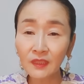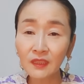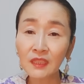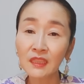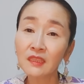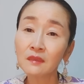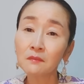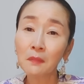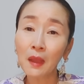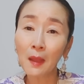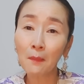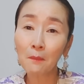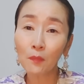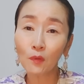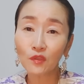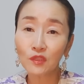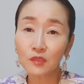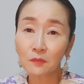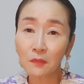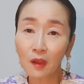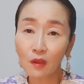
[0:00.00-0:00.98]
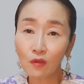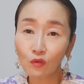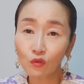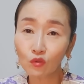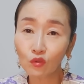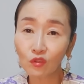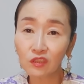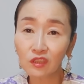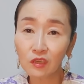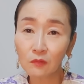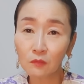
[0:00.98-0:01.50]
등만 보지 말고
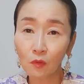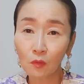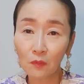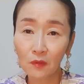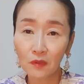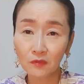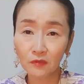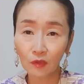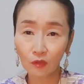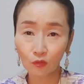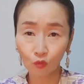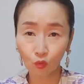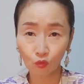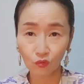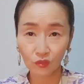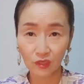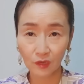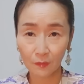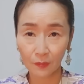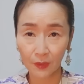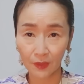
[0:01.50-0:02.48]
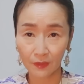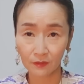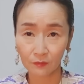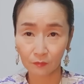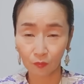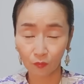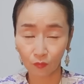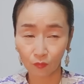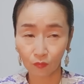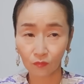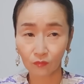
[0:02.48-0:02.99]
등을 보면서 동시에 배를
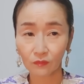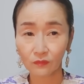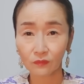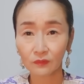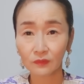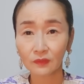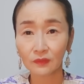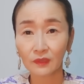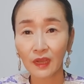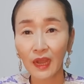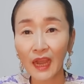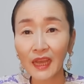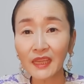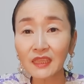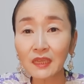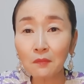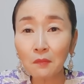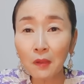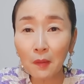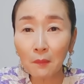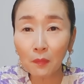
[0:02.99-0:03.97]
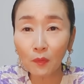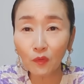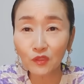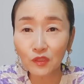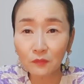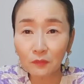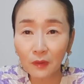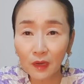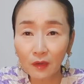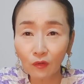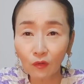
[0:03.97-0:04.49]
보고 하늘만
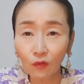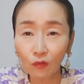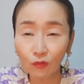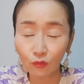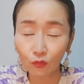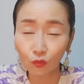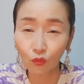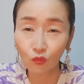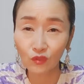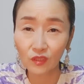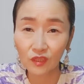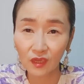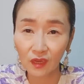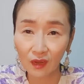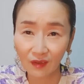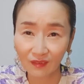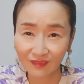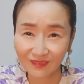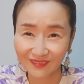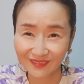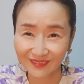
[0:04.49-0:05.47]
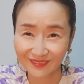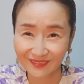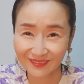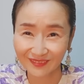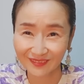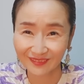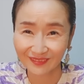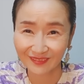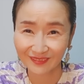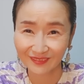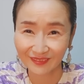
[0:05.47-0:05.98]
보지 말고 동시에
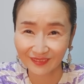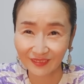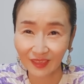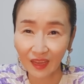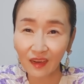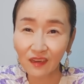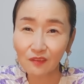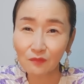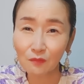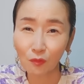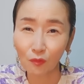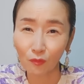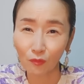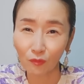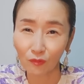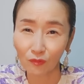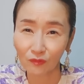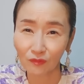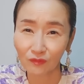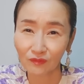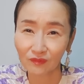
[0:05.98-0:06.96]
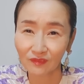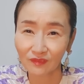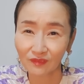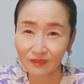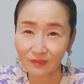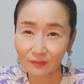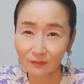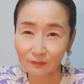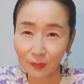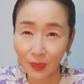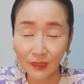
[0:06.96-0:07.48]
땅을 보고
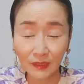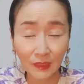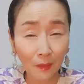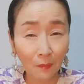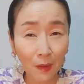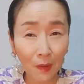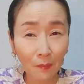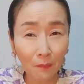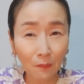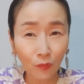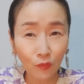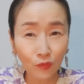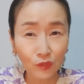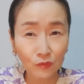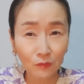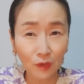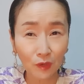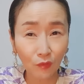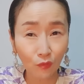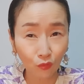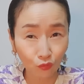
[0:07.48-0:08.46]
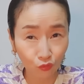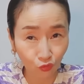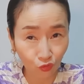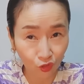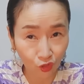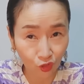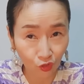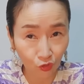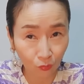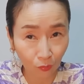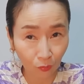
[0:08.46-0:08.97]
바다만 보지 말고
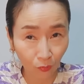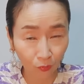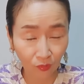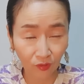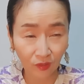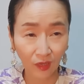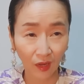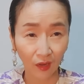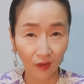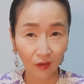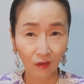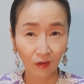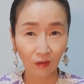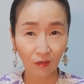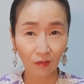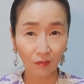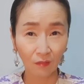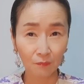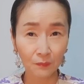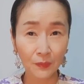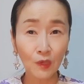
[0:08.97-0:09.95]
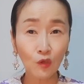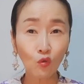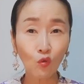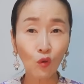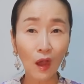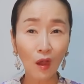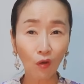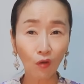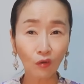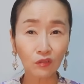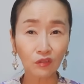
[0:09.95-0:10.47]
육지도 보고 이렇게
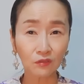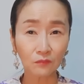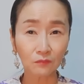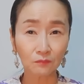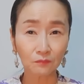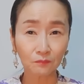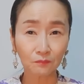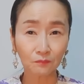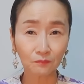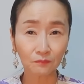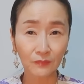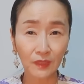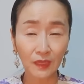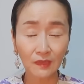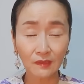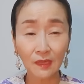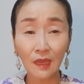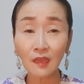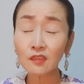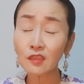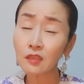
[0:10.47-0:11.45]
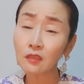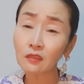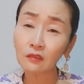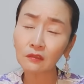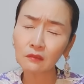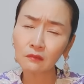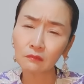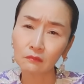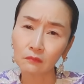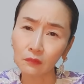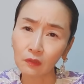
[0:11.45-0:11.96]
빛과 어둠
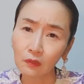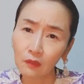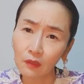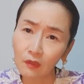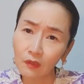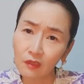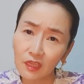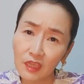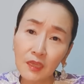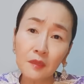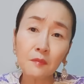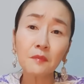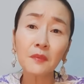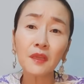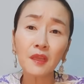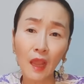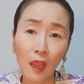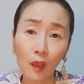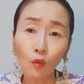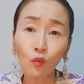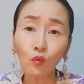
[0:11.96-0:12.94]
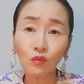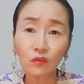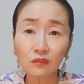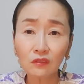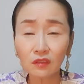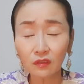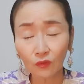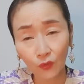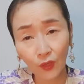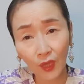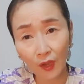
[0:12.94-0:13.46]
사실은 이미 에고는
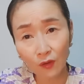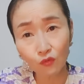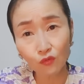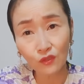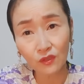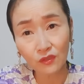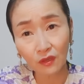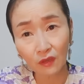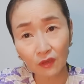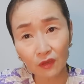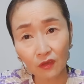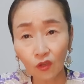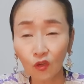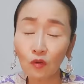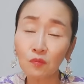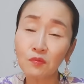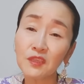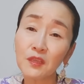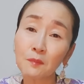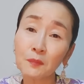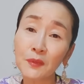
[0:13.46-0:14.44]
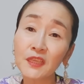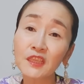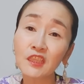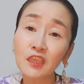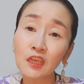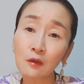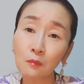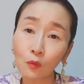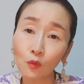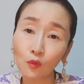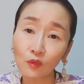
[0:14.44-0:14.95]
그렇게 하고 있어요. 여러분이
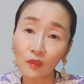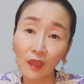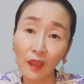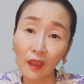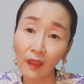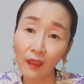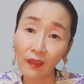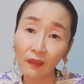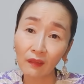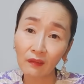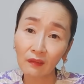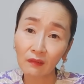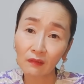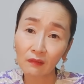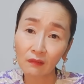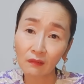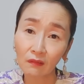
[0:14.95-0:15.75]
빛을 볼 때